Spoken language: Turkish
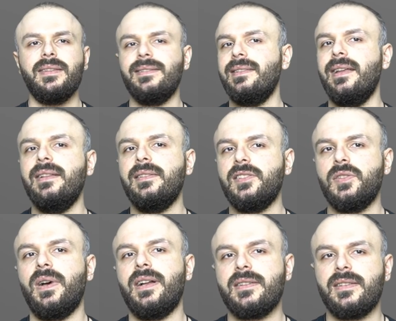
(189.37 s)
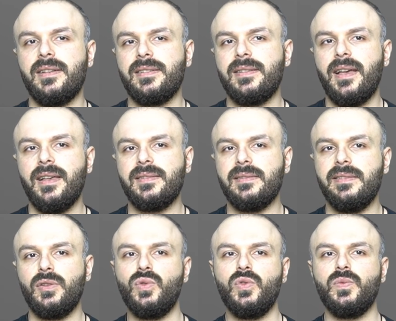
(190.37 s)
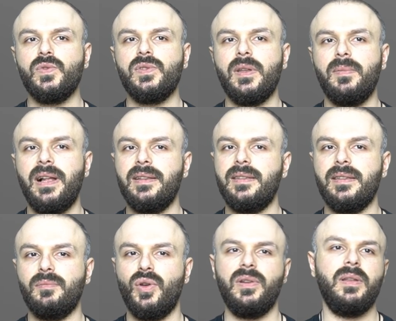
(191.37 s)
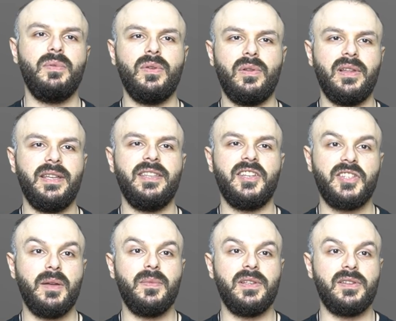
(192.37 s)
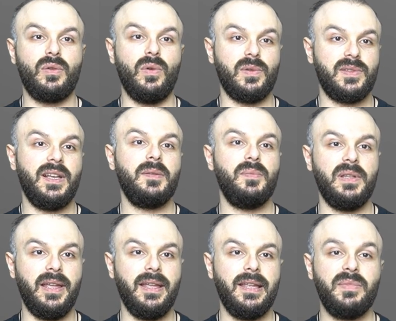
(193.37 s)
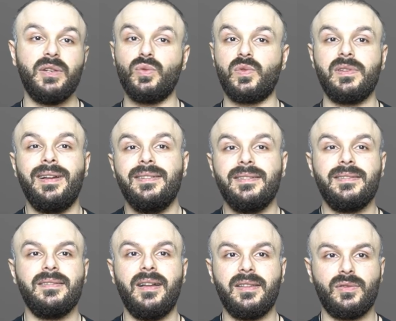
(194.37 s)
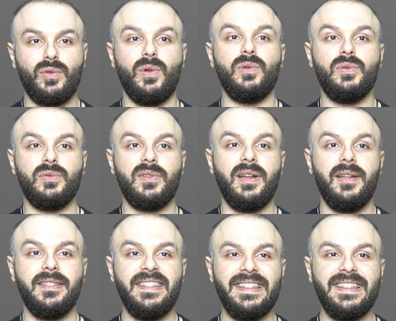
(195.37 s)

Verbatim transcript: Kitle iletişim araçları sayesinde günümüzde belki böyle bir olayı yaşayamayacak olsak bile bir uzaylı istilası olduğunda